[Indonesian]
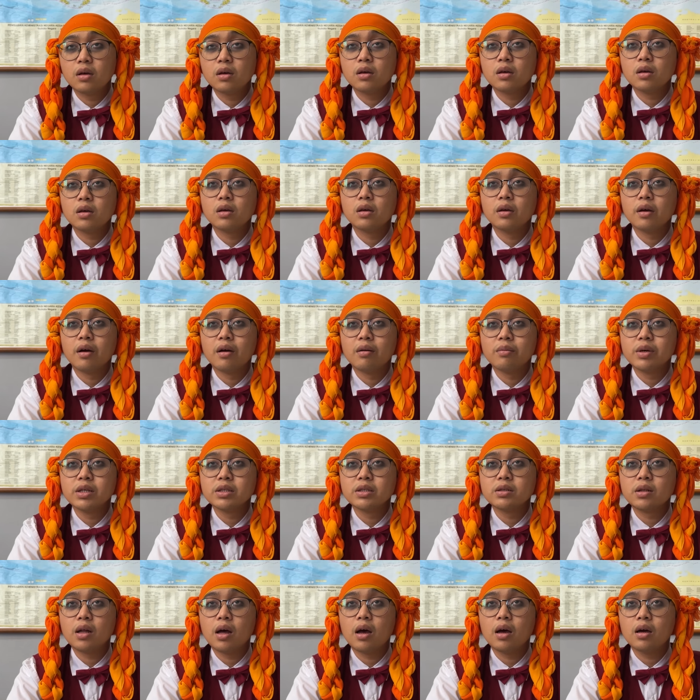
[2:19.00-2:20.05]
Iya
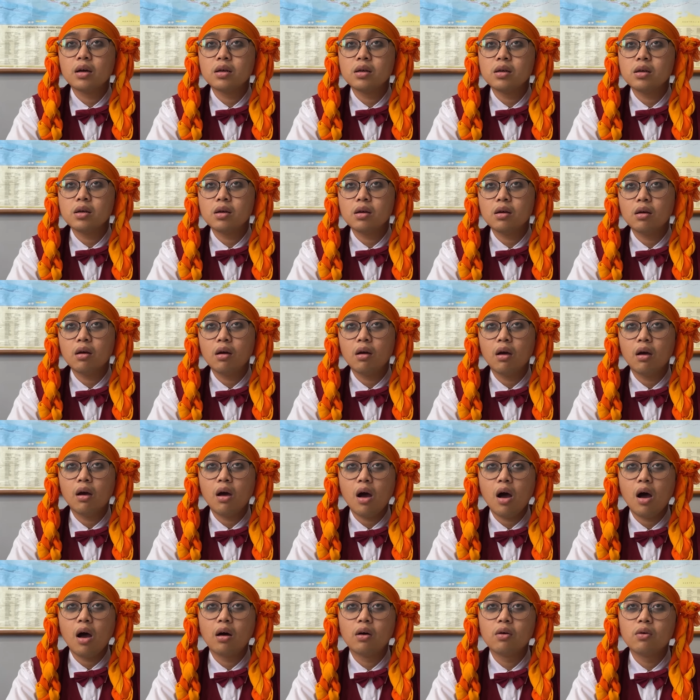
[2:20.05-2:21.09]
bestai,
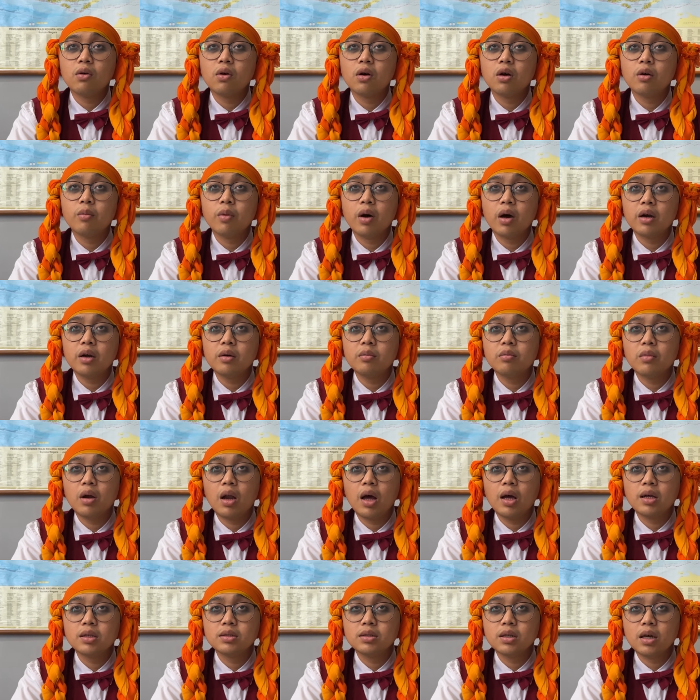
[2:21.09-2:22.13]
aku kemarin
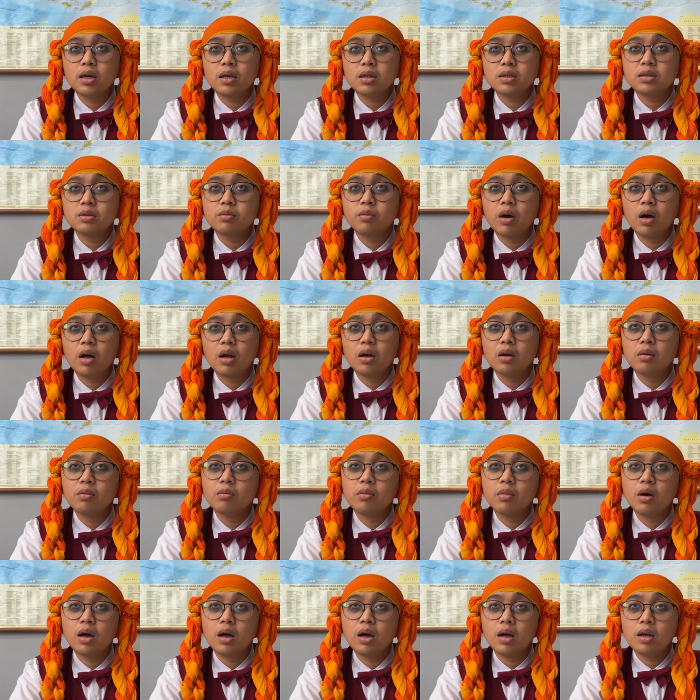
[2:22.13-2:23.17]
belajar
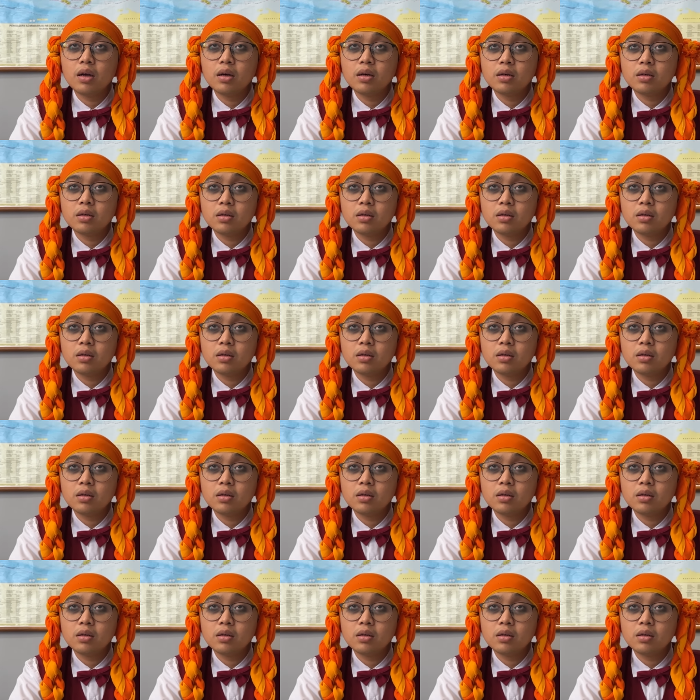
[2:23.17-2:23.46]
semalaman.